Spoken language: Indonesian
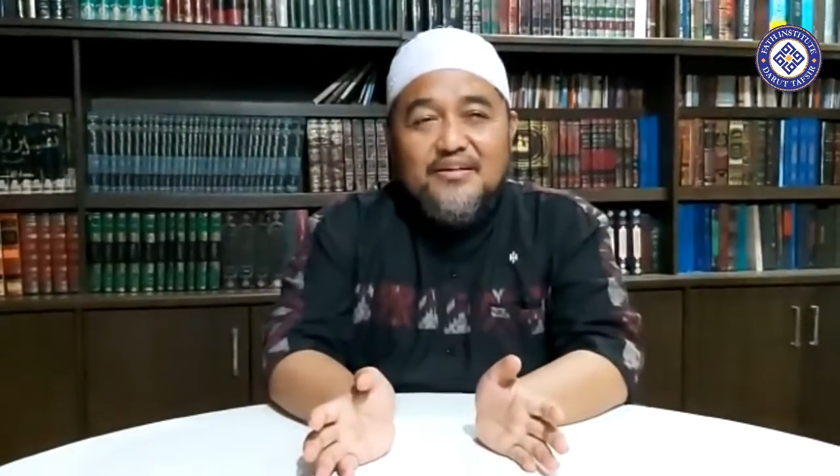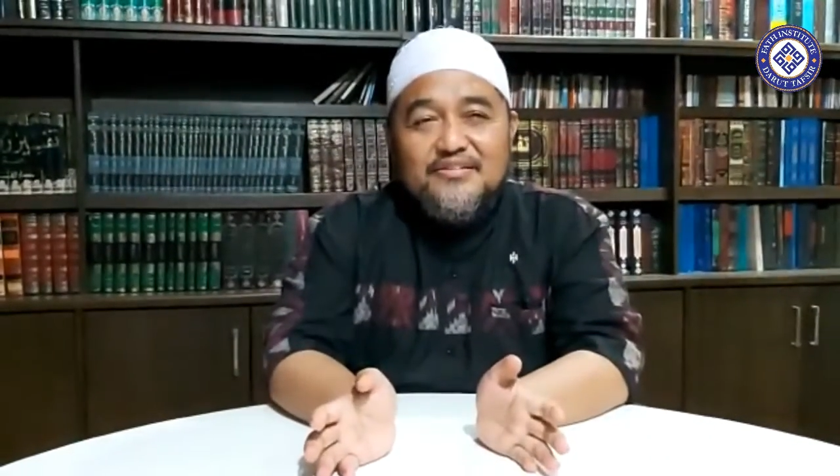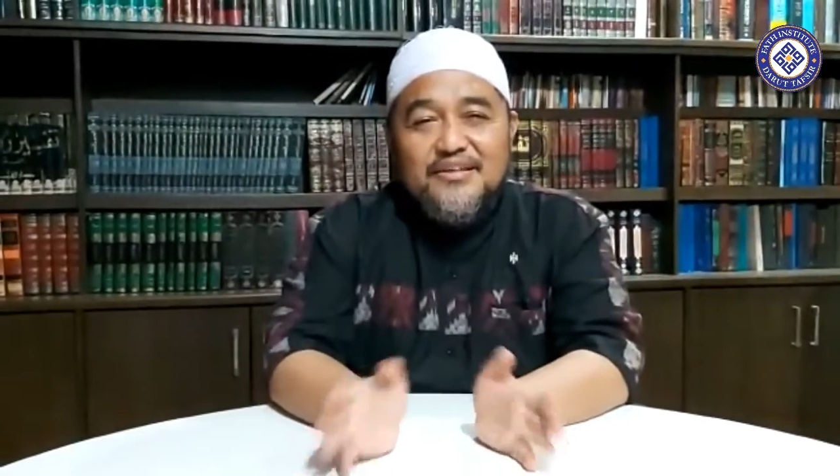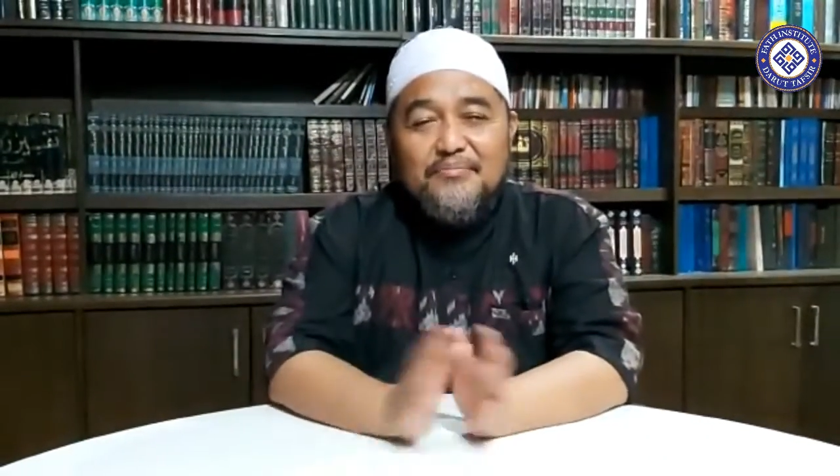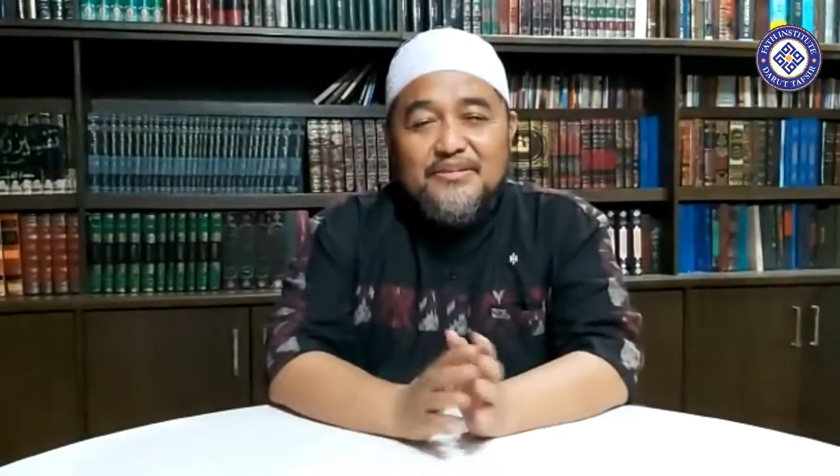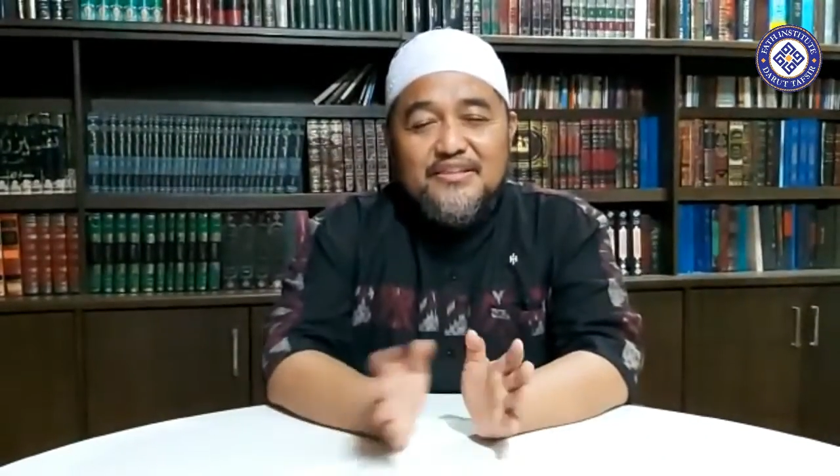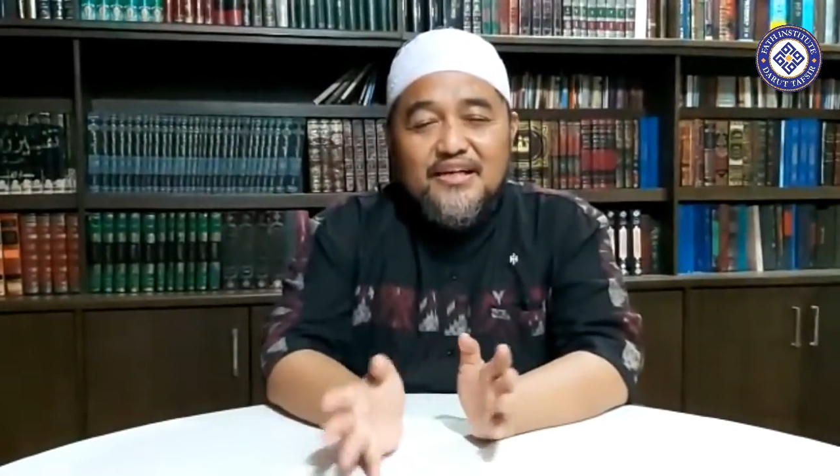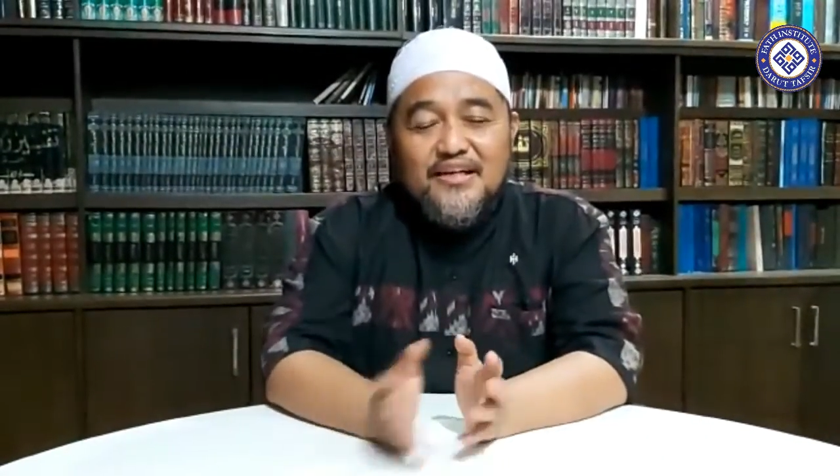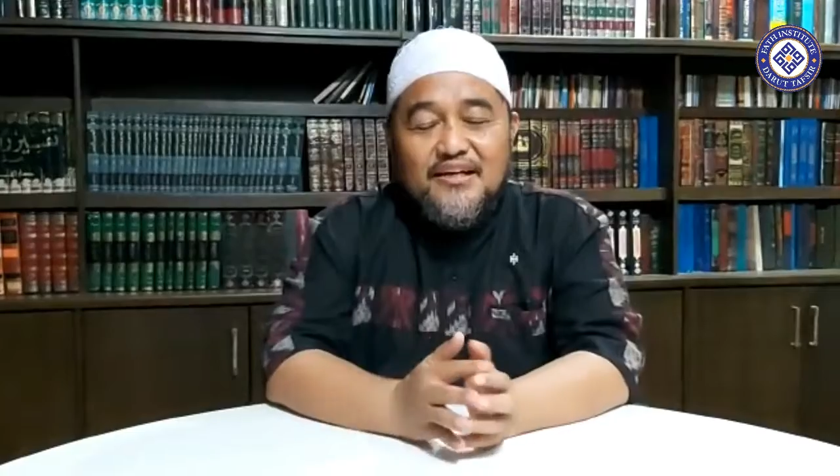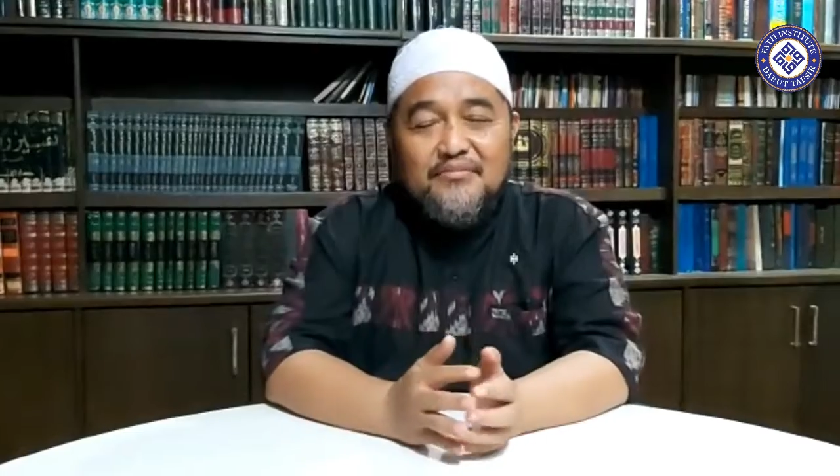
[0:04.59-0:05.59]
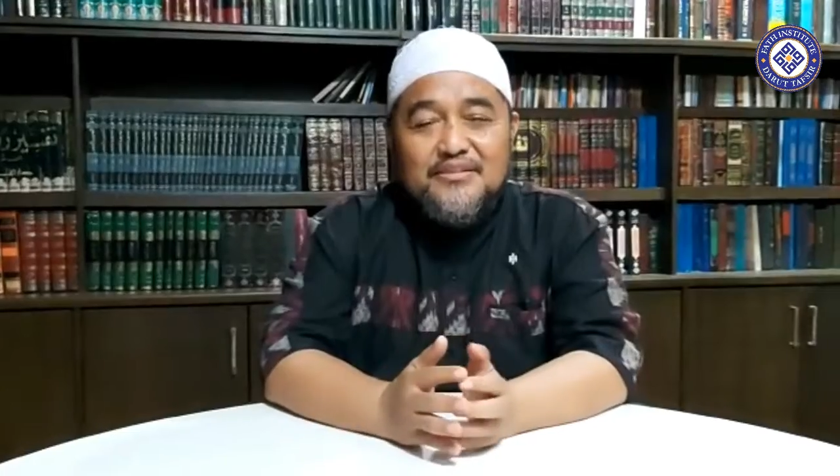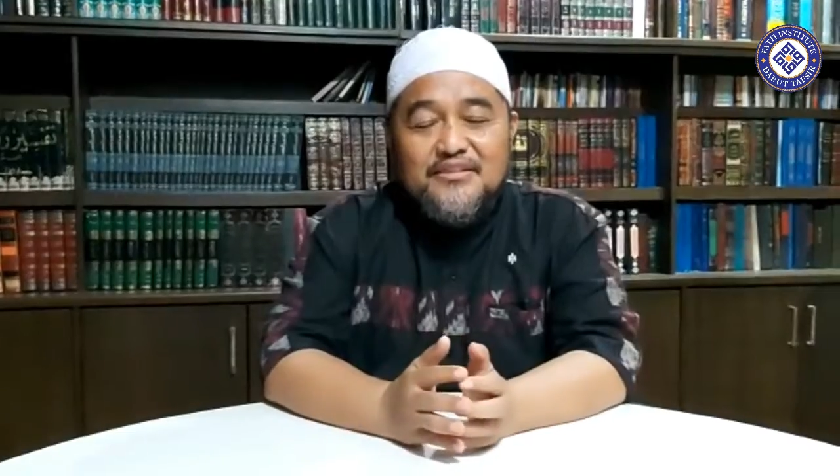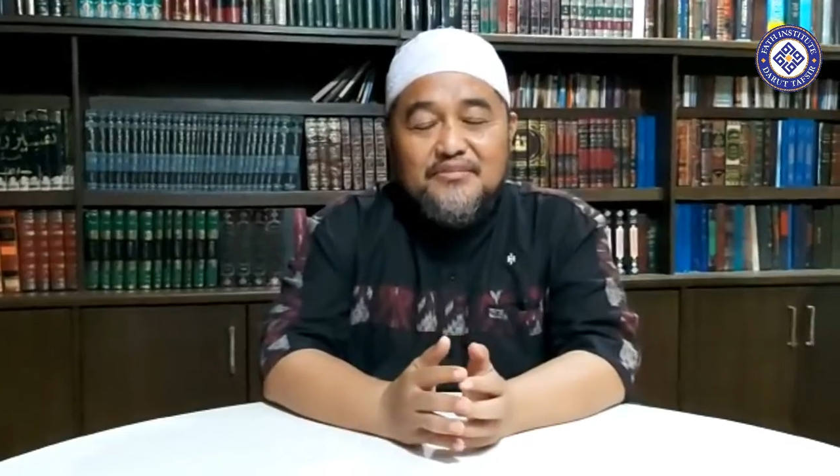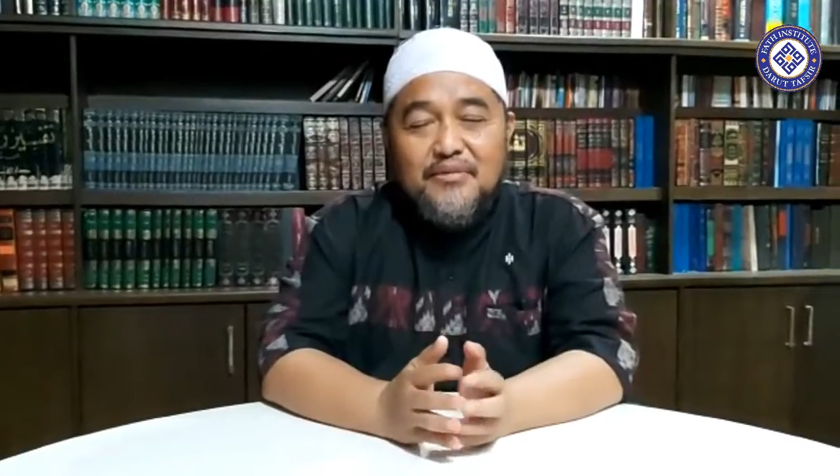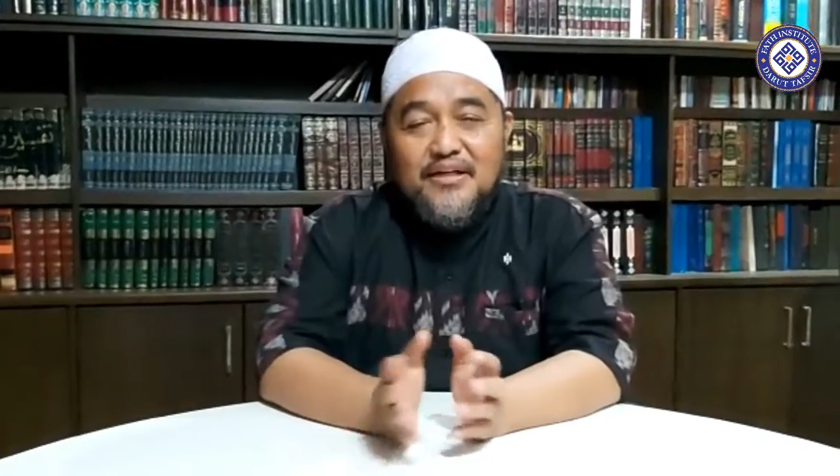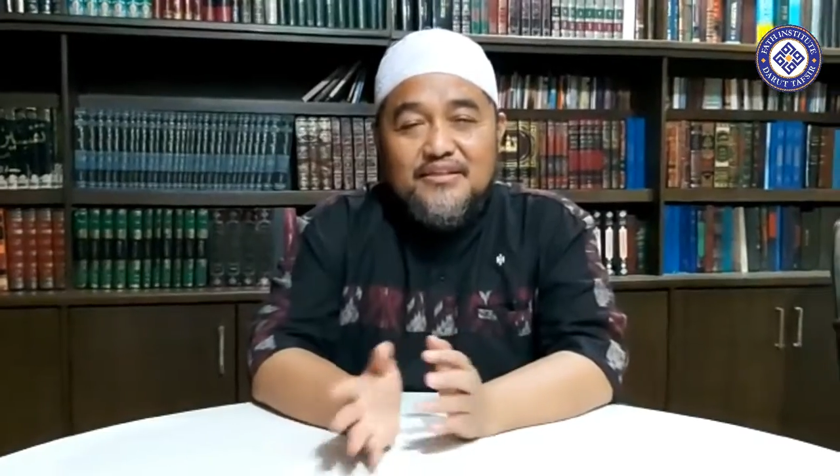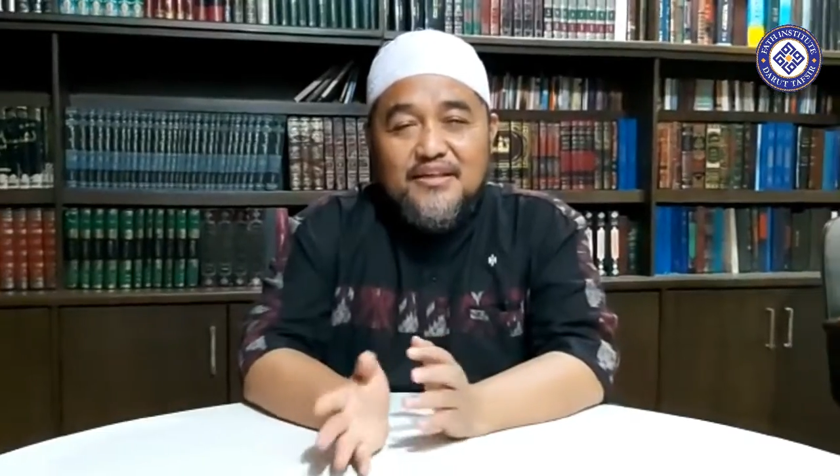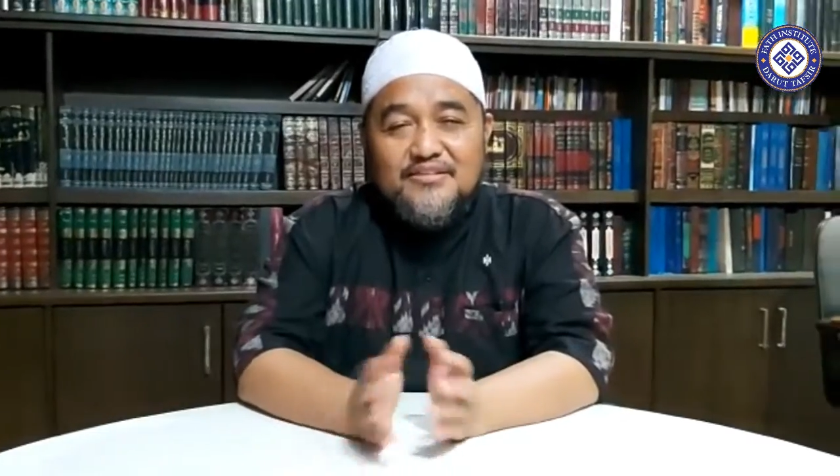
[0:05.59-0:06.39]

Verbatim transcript: Sampai sekarang masih banyak